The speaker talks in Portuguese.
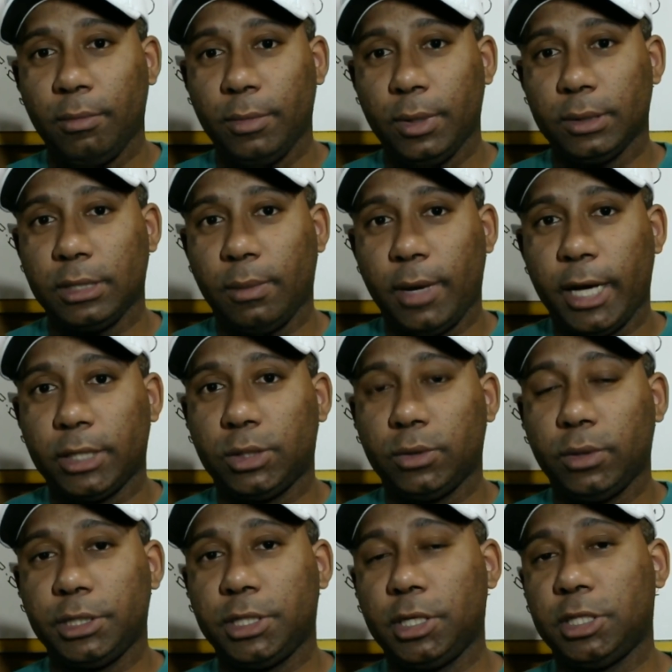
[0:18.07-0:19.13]
Meus amados, eu
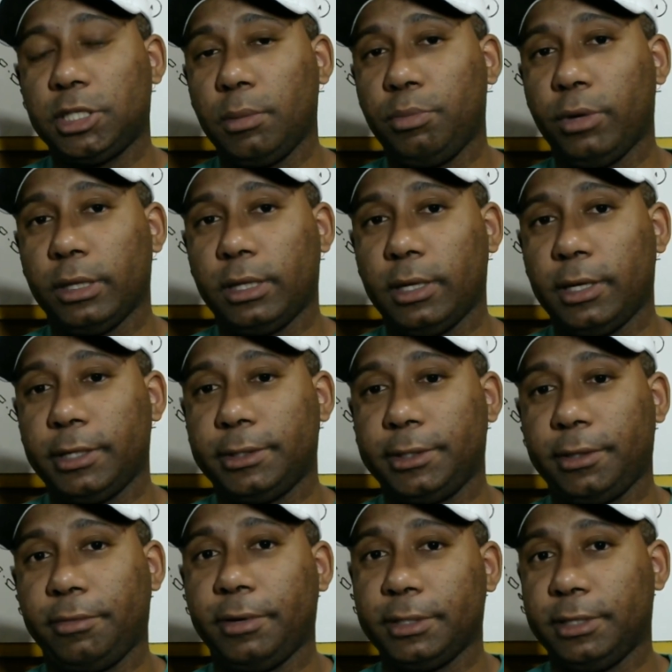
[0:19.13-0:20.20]
achei de extrema
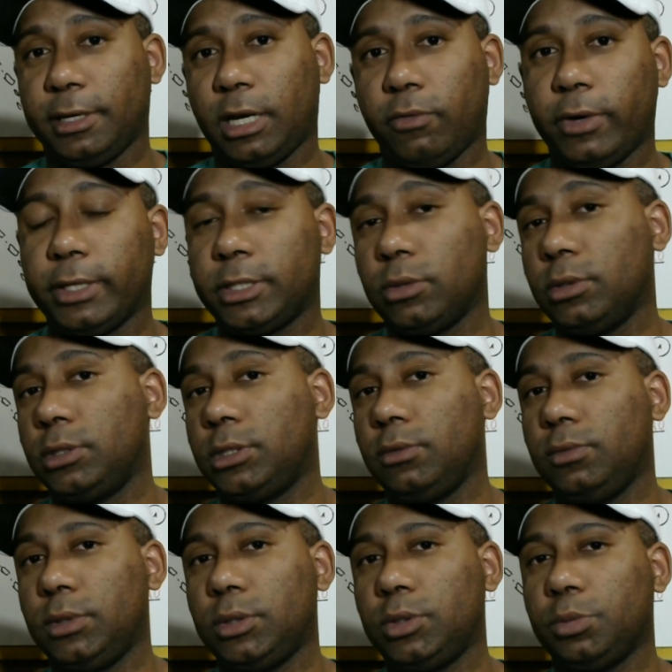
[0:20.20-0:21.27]
importância fazer a gravação desse
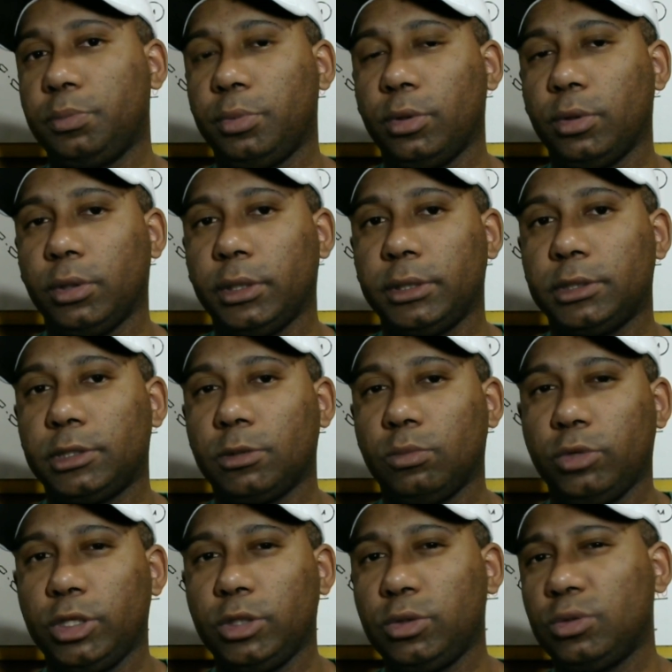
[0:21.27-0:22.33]
vídeo, pois
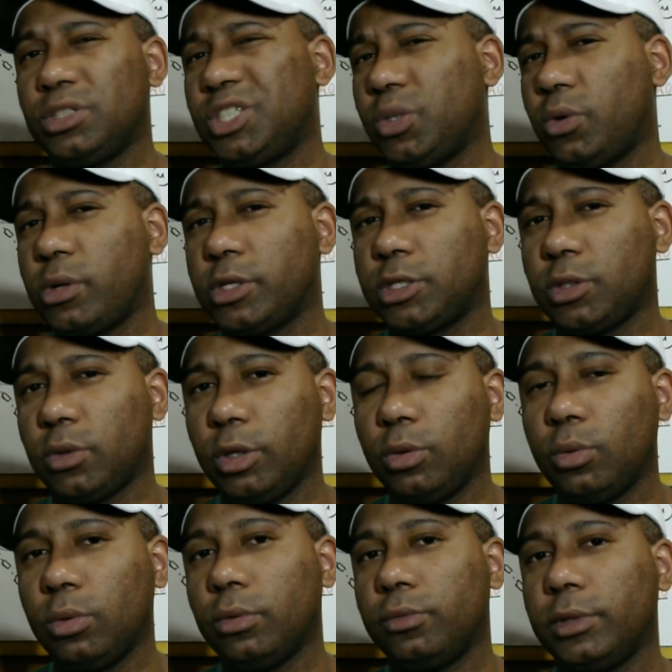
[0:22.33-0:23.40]
muitos dos senhores estão em
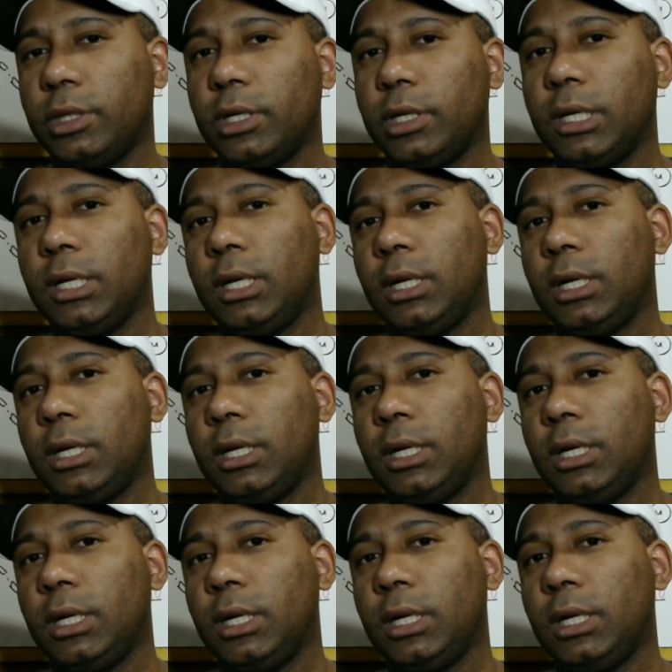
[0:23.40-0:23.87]
dúvida